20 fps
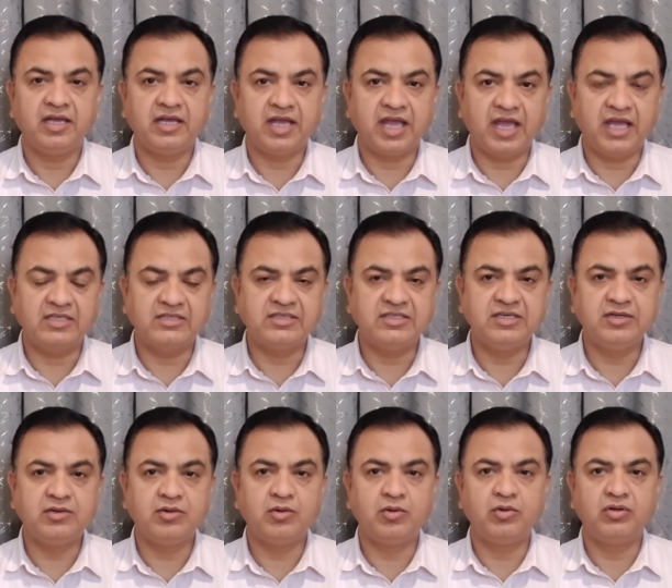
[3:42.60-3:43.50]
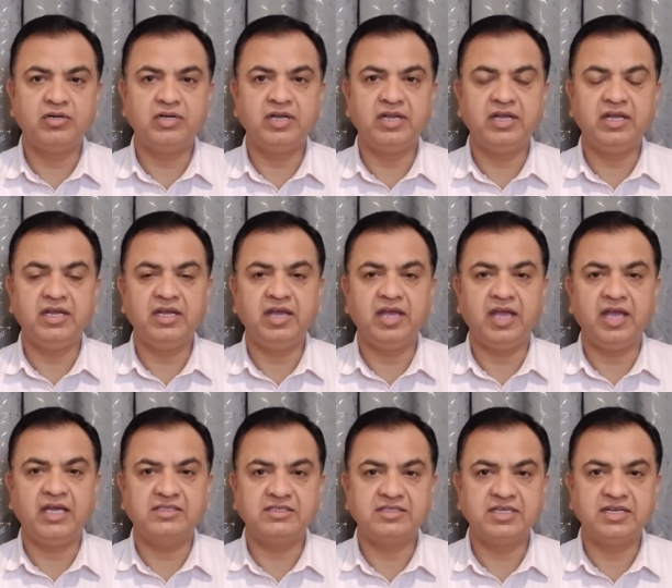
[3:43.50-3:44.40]
एक ऐसी कोर्ट ने
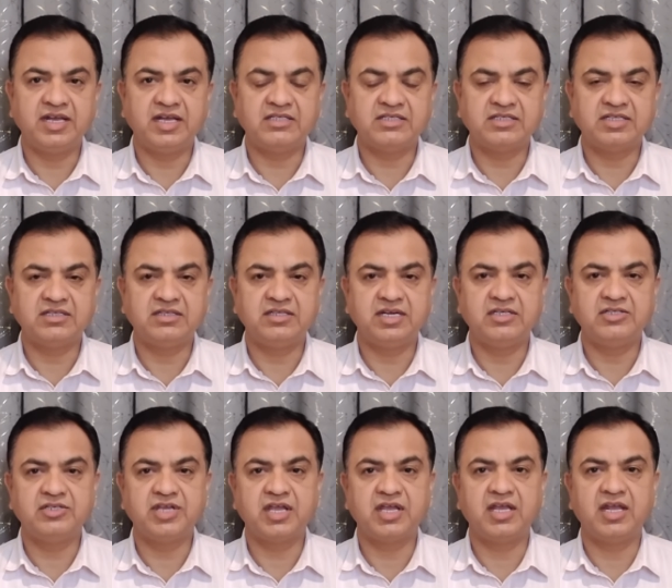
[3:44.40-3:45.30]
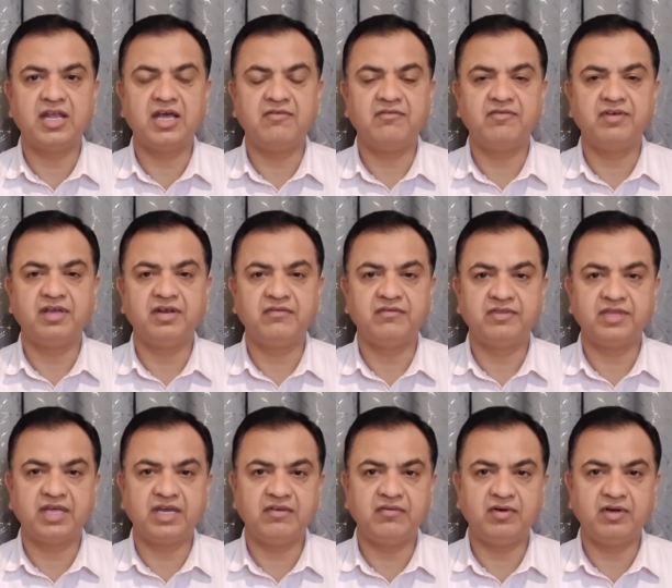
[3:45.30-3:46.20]
ऐसे राष्ट्र अध्यक्ष के खिलाफ
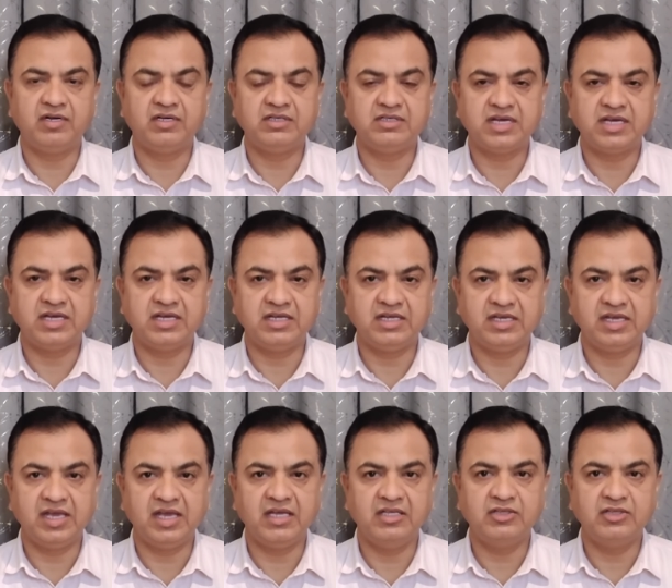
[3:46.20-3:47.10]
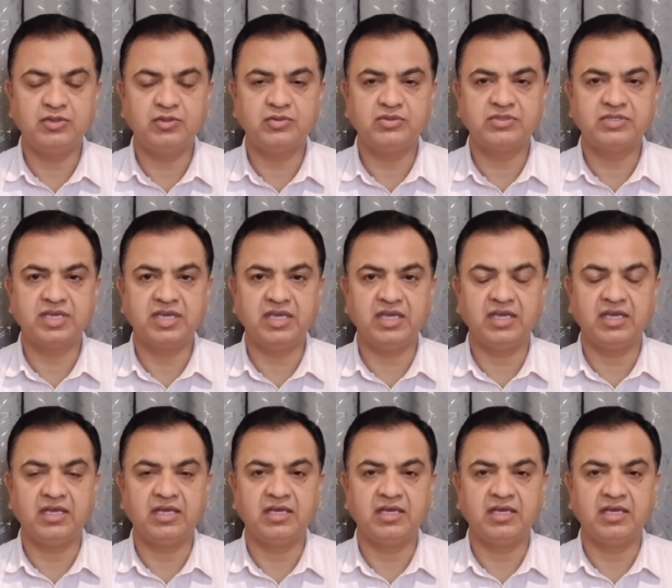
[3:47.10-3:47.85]
गिरफ्तारी वारंट जारी किए हैं जो उसकी